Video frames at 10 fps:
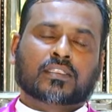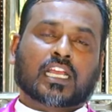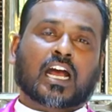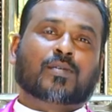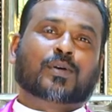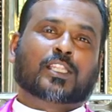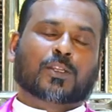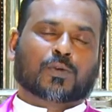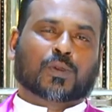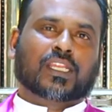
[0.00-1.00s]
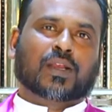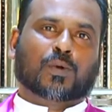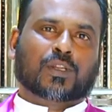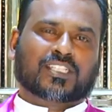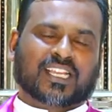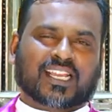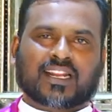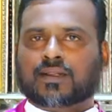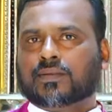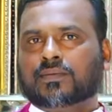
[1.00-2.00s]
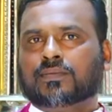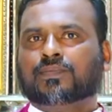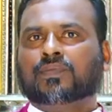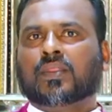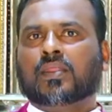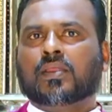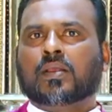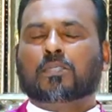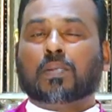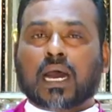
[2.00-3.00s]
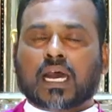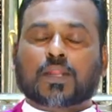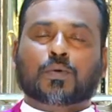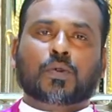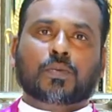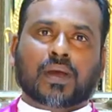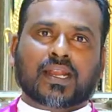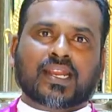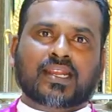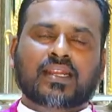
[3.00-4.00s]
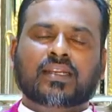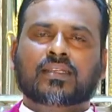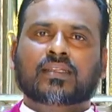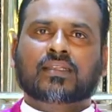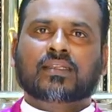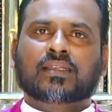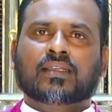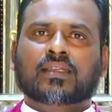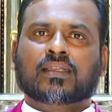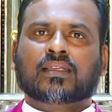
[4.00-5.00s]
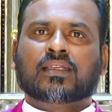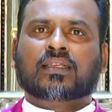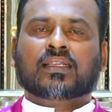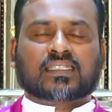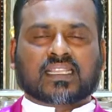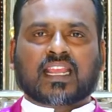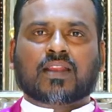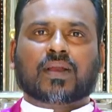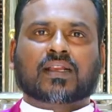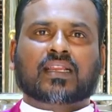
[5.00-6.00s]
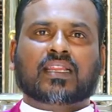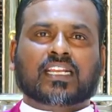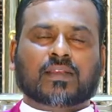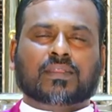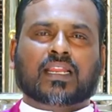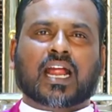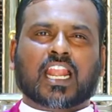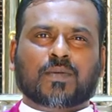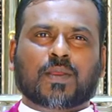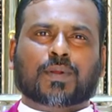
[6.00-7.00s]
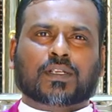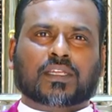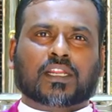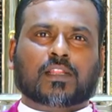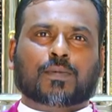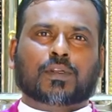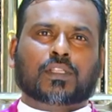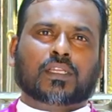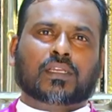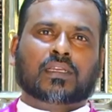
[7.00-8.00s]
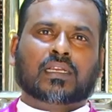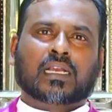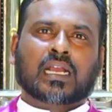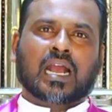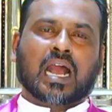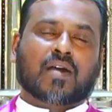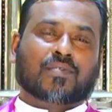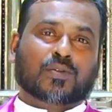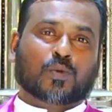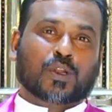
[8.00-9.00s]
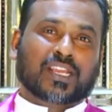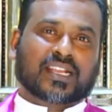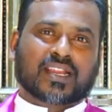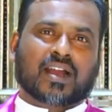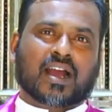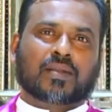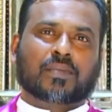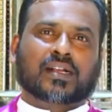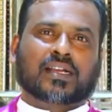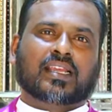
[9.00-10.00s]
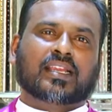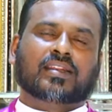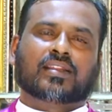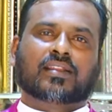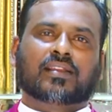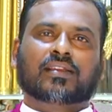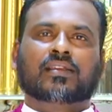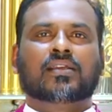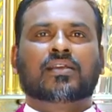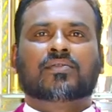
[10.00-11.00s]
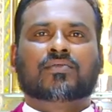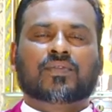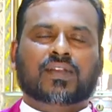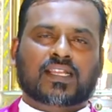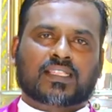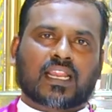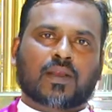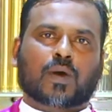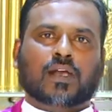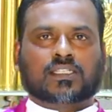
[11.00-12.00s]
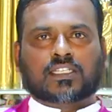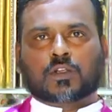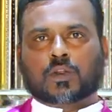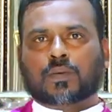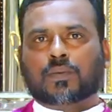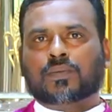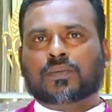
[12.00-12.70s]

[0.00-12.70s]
சாபத்திற்குரிய ஒரு செயல் பாரவோன் மன்னன் இஸ்ரேல் மக்கள் எகிப்தில் அடிமைப்பட்டு இருந்த பொழுது அவன் ஒடுக்கினான் மக்களை என்று விவிலியத்தில் வாசிக்கிறோம்